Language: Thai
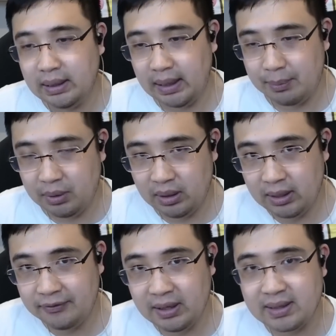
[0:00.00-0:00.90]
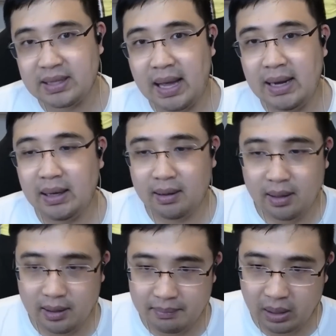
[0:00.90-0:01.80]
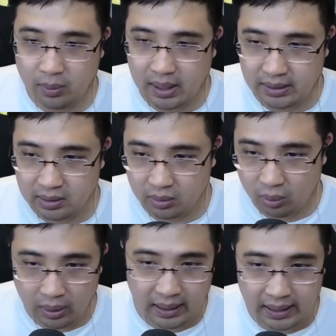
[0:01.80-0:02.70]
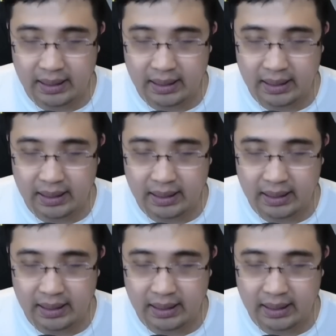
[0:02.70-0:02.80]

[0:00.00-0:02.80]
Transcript: นะครับ เดนเลฟยืนซ้าย แล้วก็แม็กควายยืนขวา